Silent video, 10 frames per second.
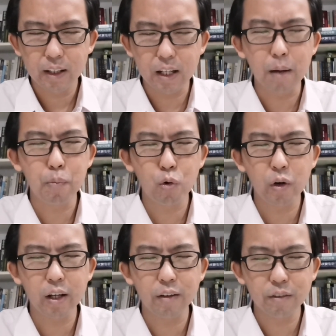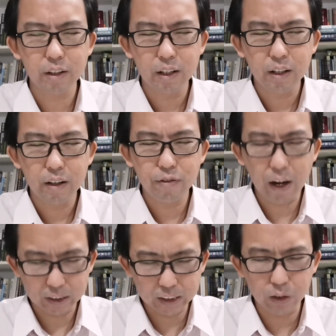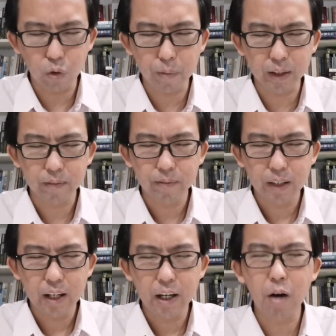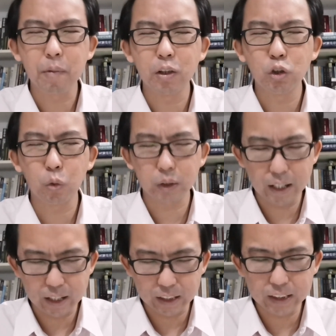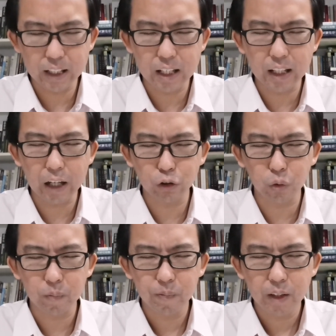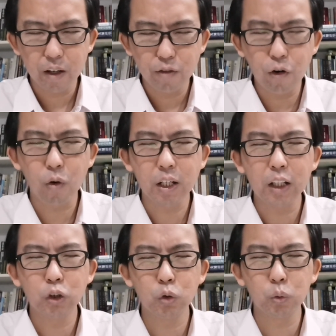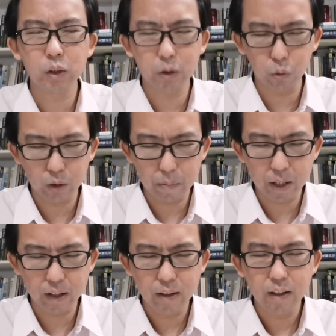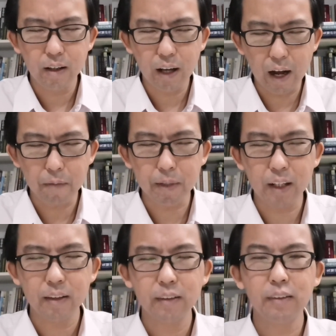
你也不会放弃我们，让我们走在你的心意当中，奉耶稣基督的名，阿门。